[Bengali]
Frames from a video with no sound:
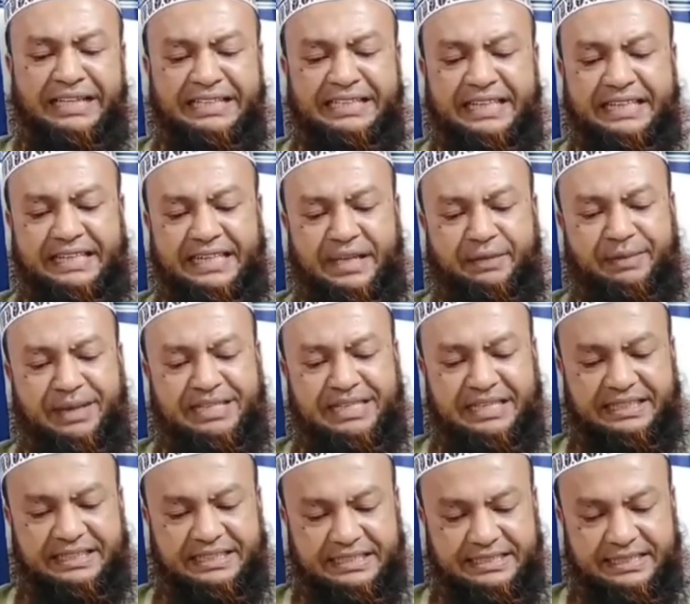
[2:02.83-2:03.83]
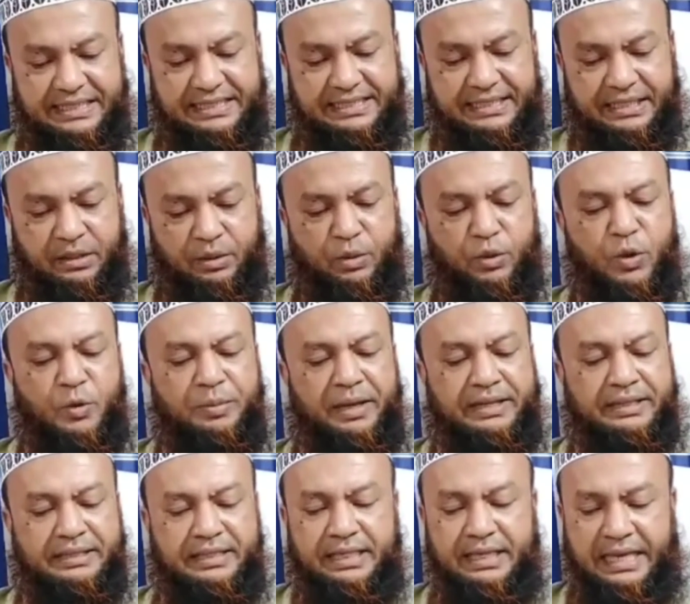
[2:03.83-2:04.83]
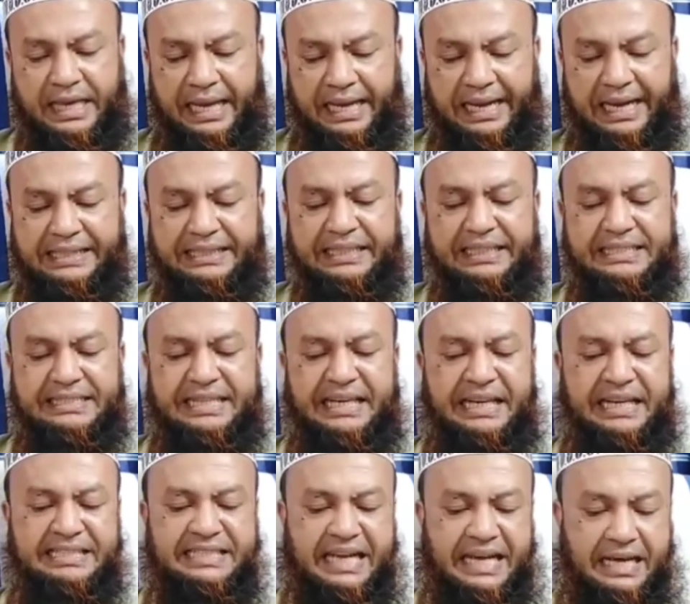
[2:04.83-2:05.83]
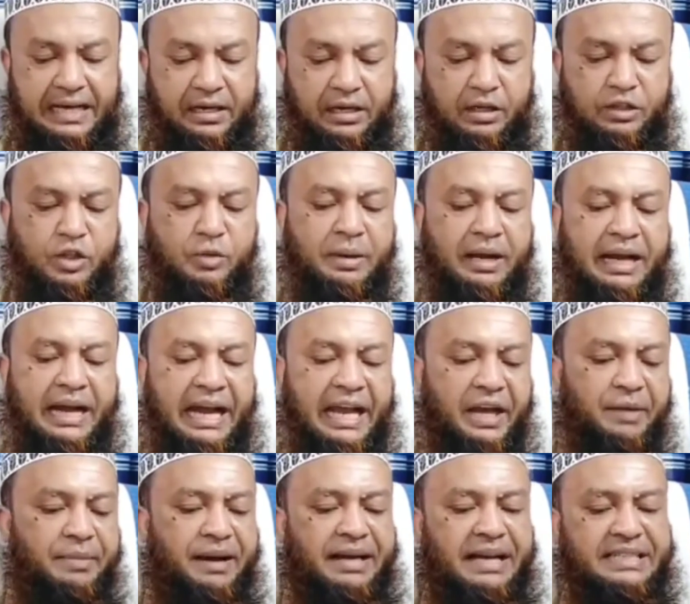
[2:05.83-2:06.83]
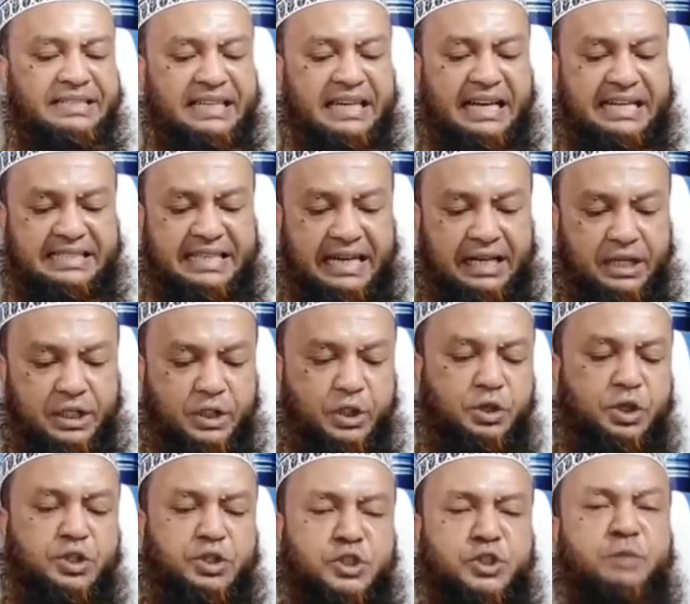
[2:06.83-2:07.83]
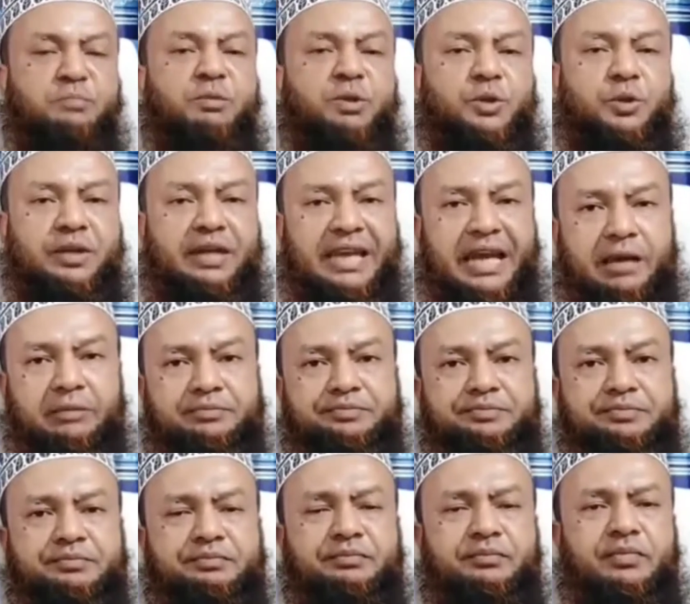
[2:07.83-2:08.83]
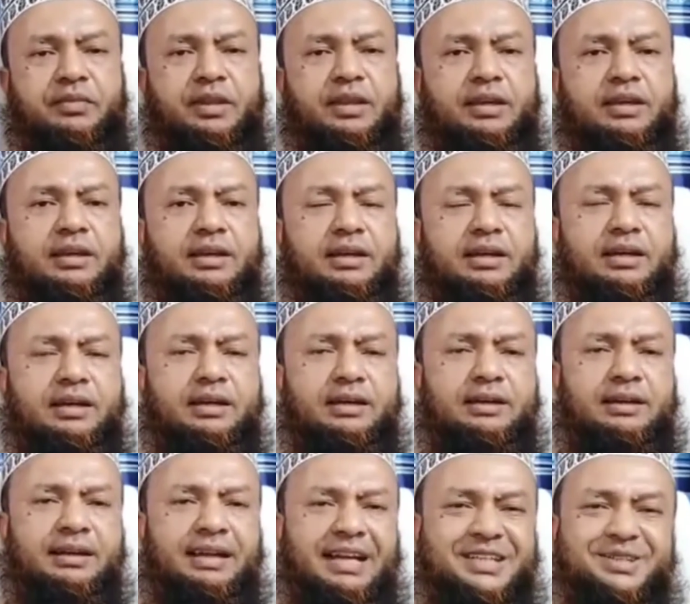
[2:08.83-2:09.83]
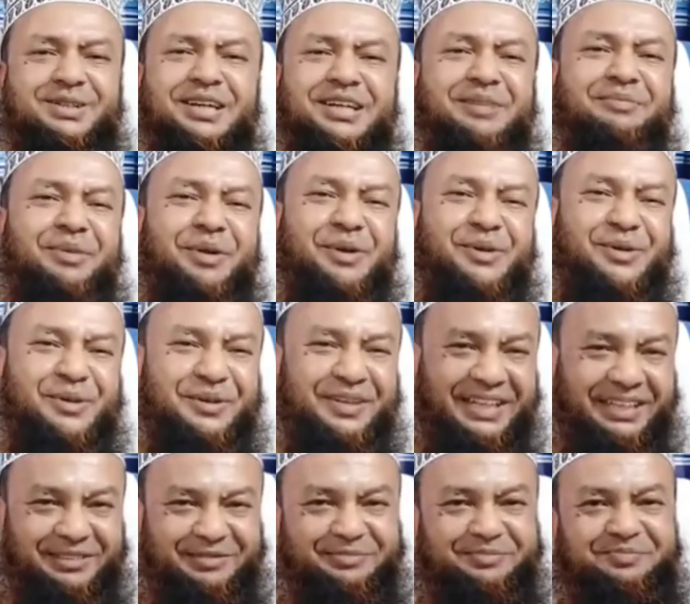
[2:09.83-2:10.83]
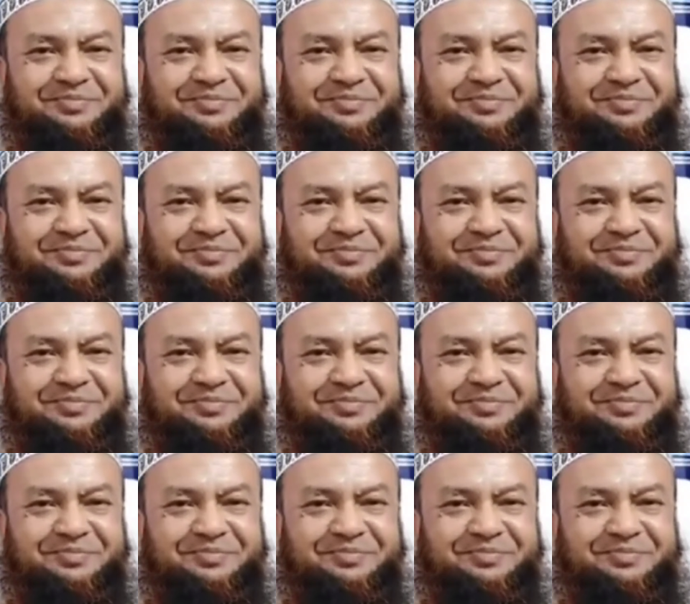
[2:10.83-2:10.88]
আইডি থেকে একবার জানতে চেয়েছেন কোনো ব্যক্তির একাধিক জানাজা অথবা গায়েবানা জানাজা শরীয়ত সম্মত কিনা আসলে এটা প্রয়োজন নেই